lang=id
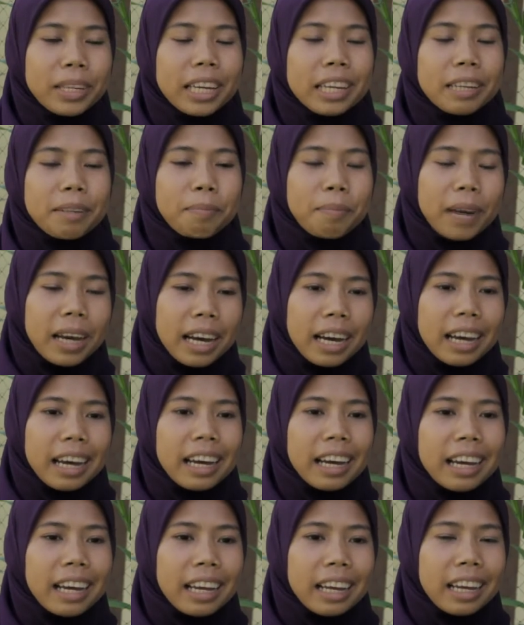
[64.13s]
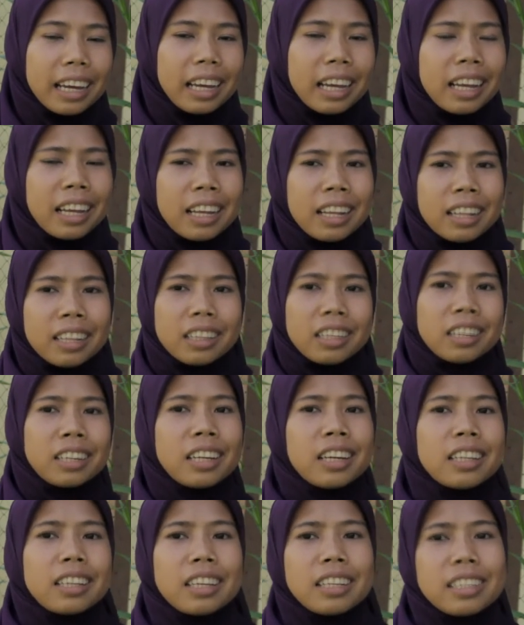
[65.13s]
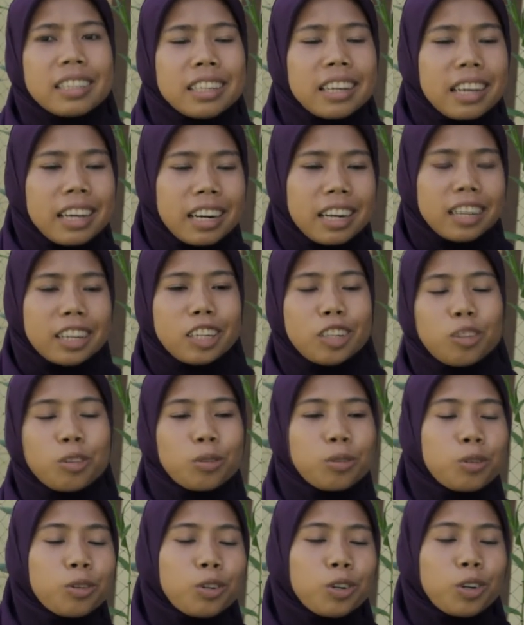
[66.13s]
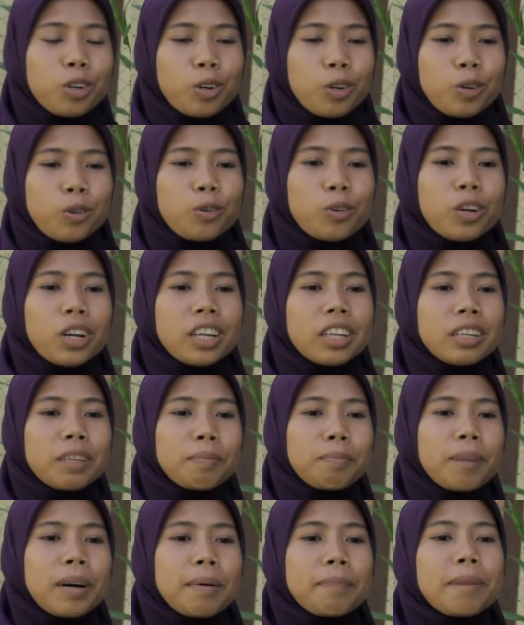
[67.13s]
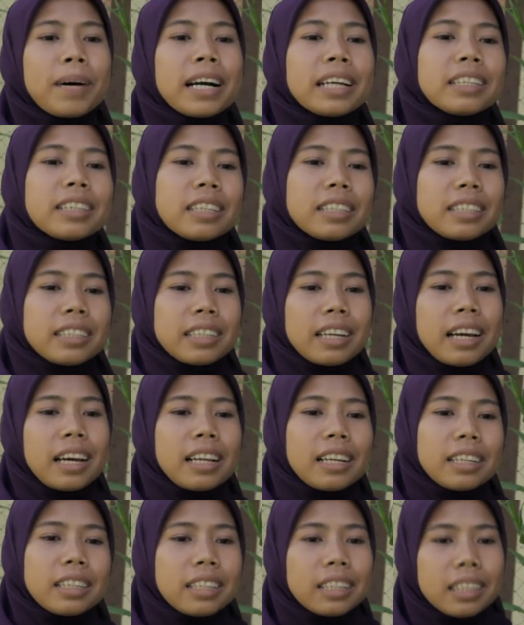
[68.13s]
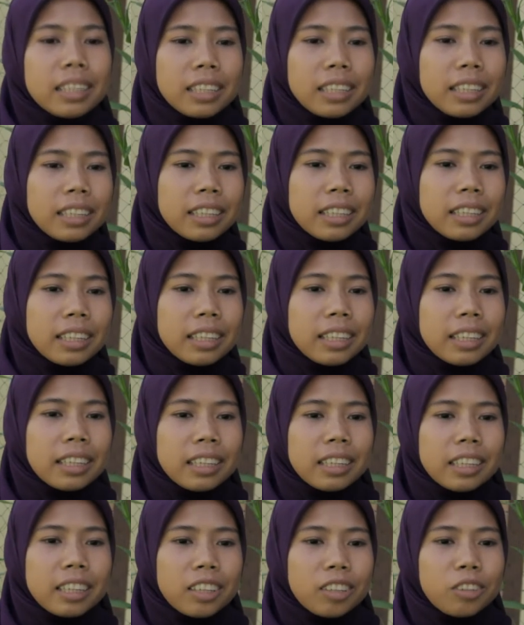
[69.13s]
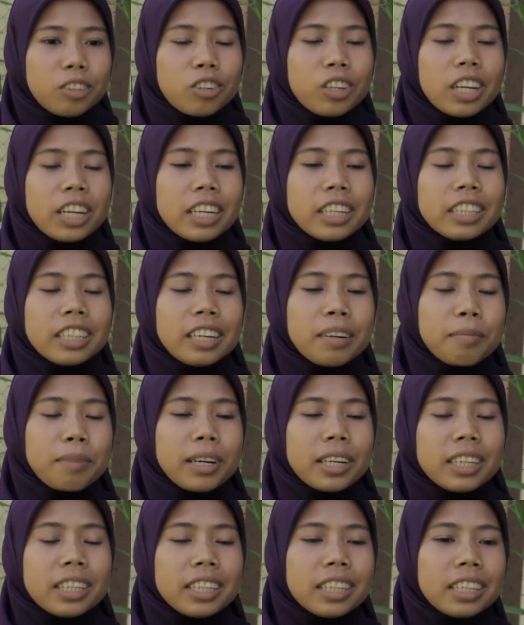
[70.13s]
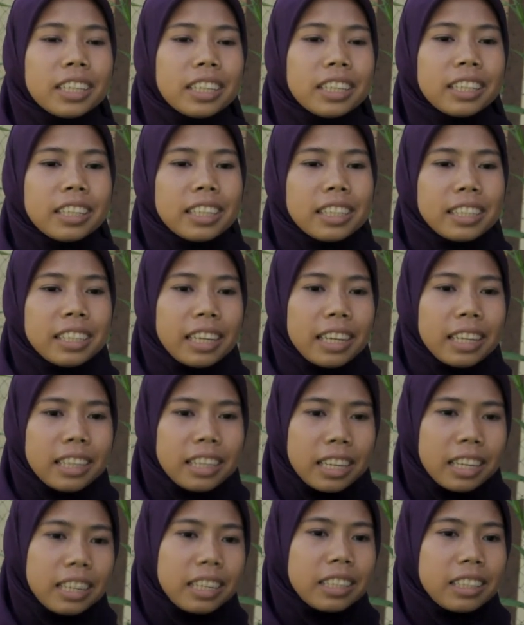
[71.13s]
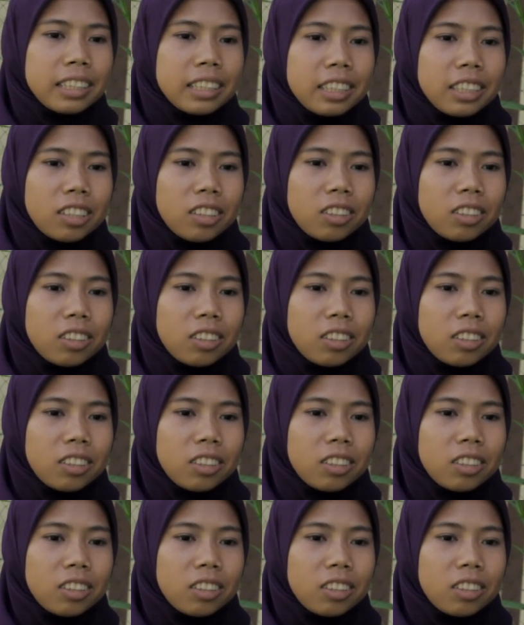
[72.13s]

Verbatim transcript: banyak nipa. Ternyata sekarang itu gula nipa banyak sekali kegunaannya bagi kesehatan.